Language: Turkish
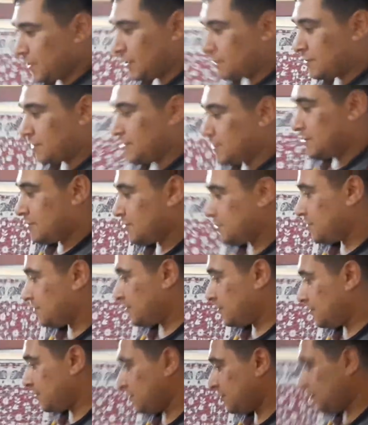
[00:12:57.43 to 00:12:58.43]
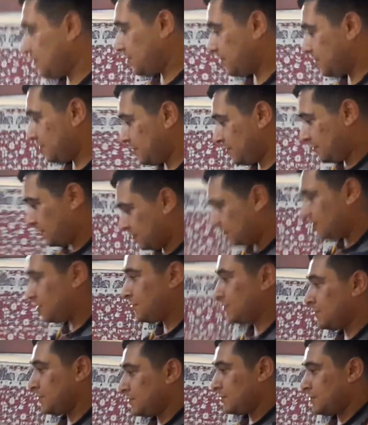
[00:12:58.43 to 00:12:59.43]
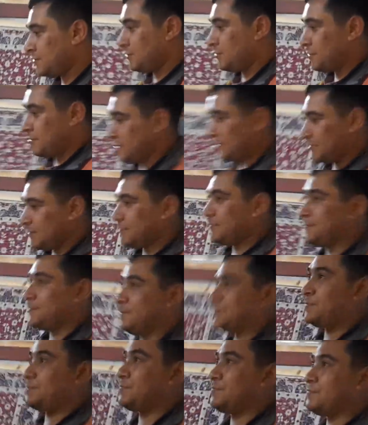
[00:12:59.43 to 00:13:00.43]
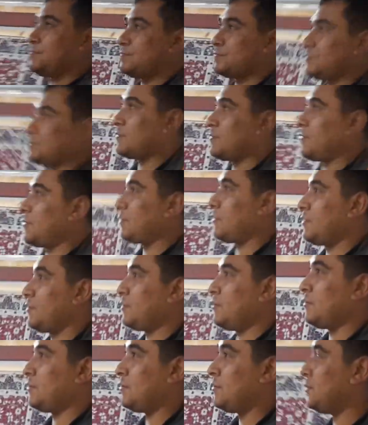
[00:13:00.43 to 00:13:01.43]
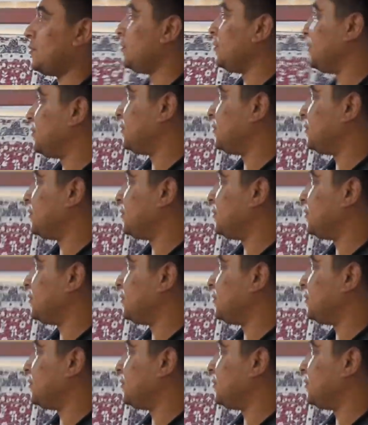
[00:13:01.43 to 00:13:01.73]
Evet. Toz yok gibi bir şey yani şu an. Böyle tek tük bir iki tüy